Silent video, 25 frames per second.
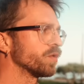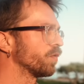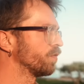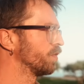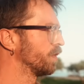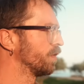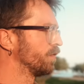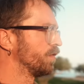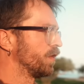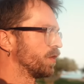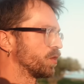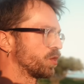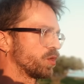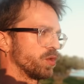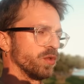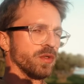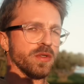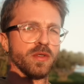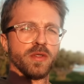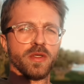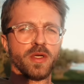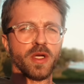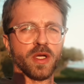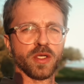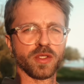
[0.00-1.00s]
auf jeden Fall schön.
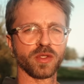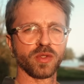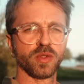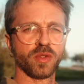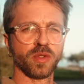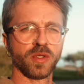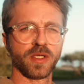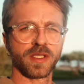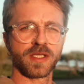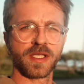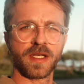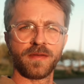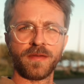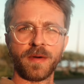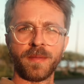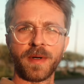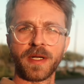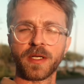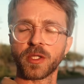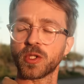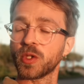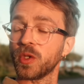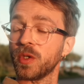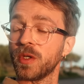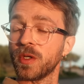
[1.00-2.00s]
Also jetzt gehen wir mal
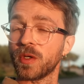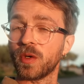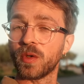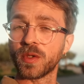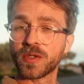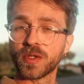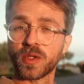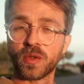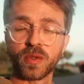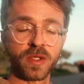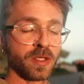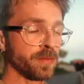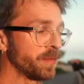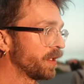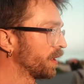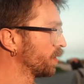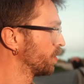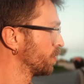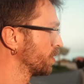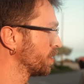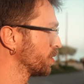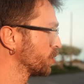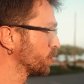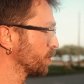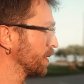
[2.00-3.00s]
eine schöne große Runde mit den
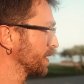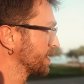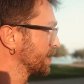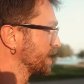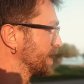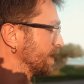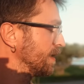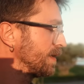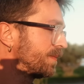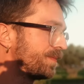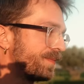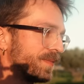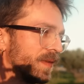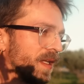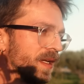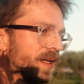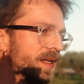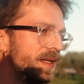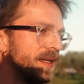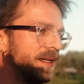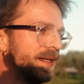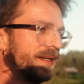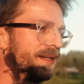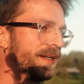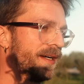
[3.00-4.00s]
Hunden spazieren,
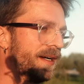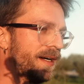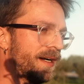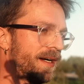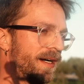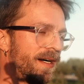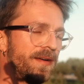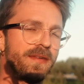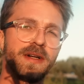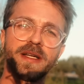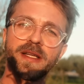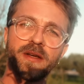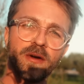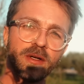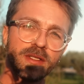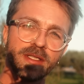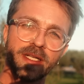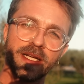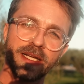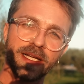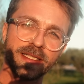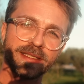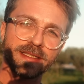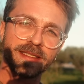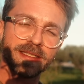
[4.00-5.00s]
äh, weil die
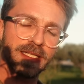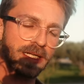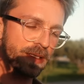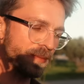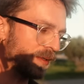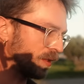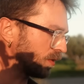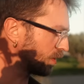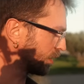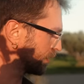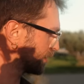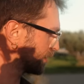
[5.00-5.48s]
heute den ganzen Tag im Auto